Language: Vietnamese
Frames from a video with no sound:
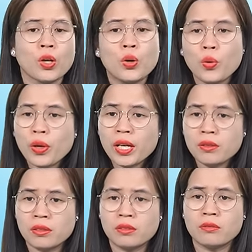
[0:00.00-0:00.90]

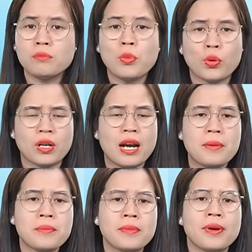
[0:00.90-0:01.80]
khuyên một
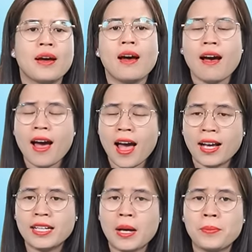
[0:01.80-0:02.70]
năm
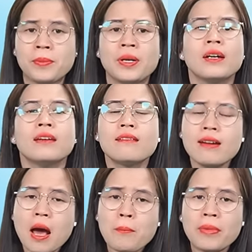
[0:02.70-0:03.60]
hai năm
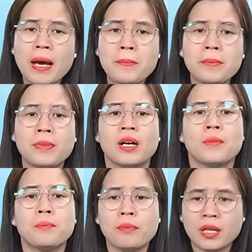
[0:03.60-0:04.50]
năm năm
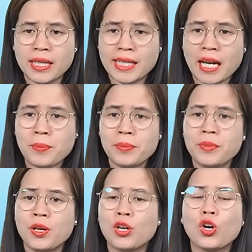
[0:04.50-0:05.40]
mười năm
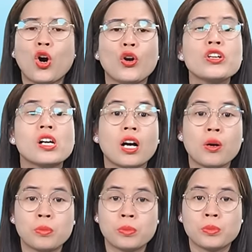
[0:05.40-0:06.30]
có được
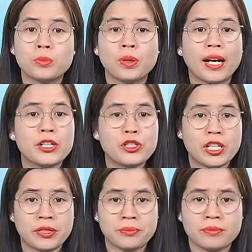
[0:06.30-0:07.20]
không các anh
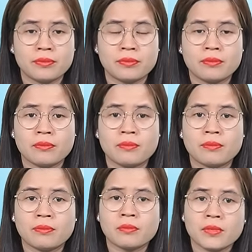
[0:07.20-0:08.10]
chị
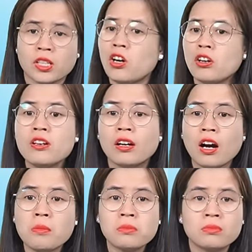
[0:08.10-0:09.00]
có được
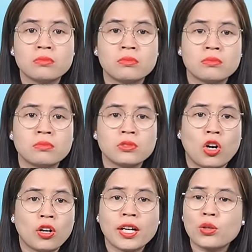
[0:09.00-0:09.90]
không
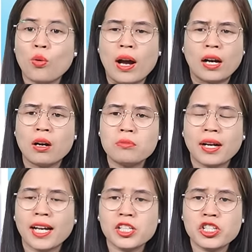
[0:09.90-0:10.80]
có kết quả không
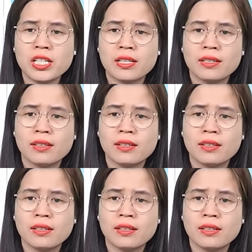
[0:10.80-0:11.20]
các anh chị